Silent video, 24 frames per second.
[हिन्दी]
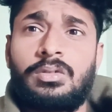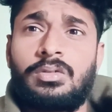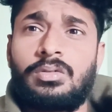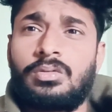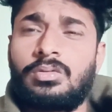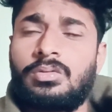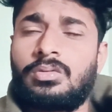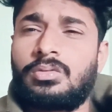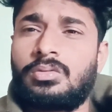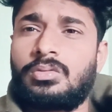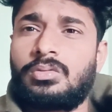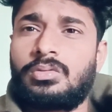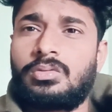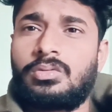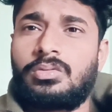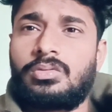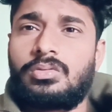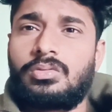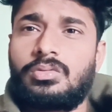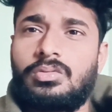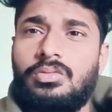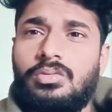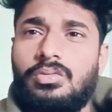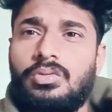
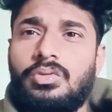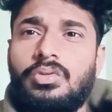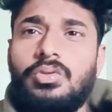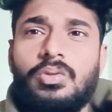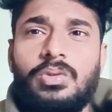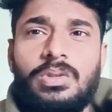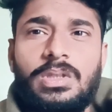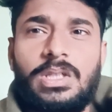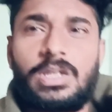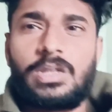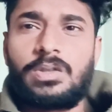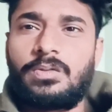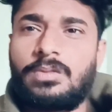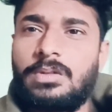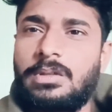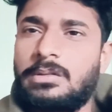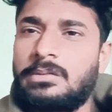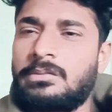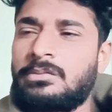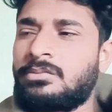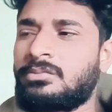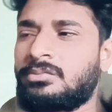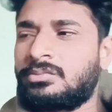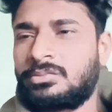तो सोया हुआ
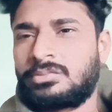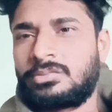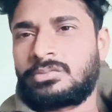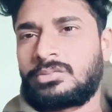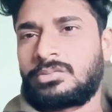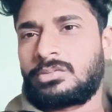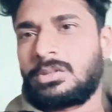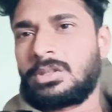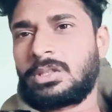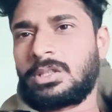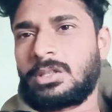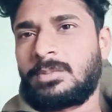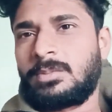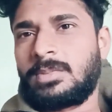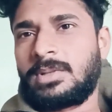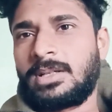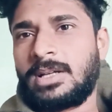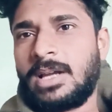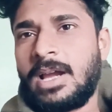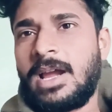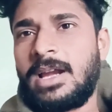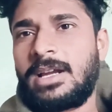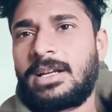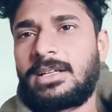हूँ
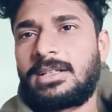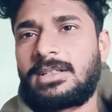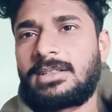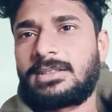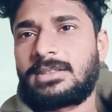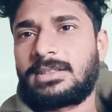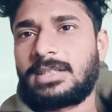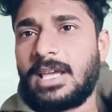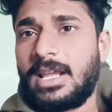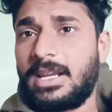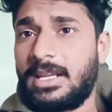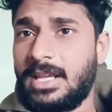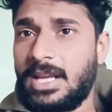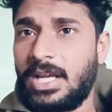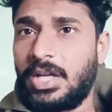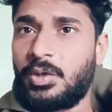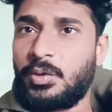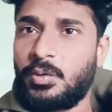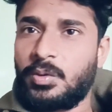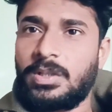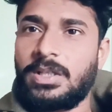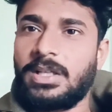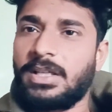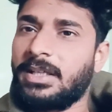लगभग आठ साढ़े
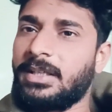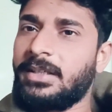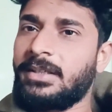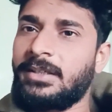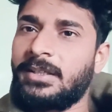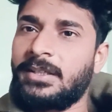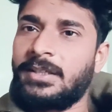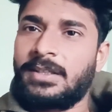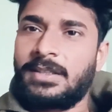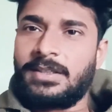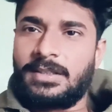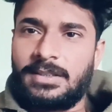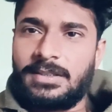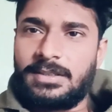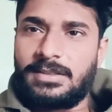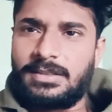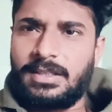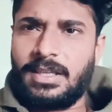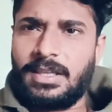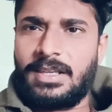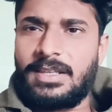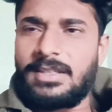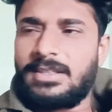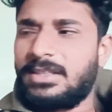आठ हो गए
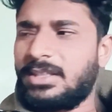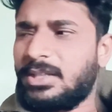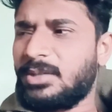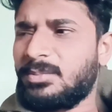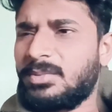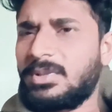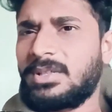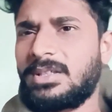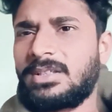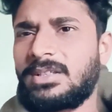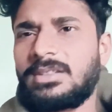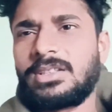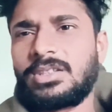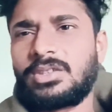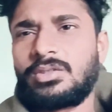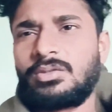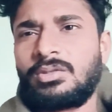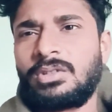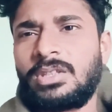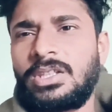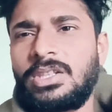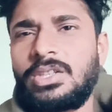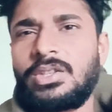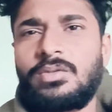साढ़े छः बजे से तो
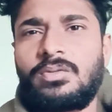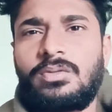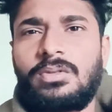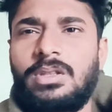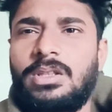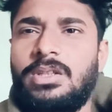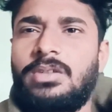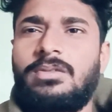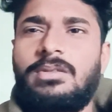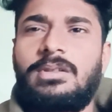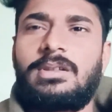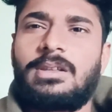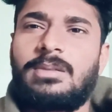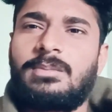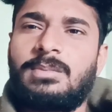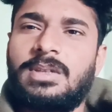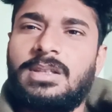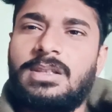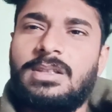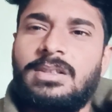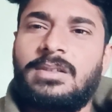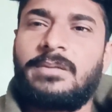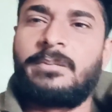नींद खुली हुई है मेरी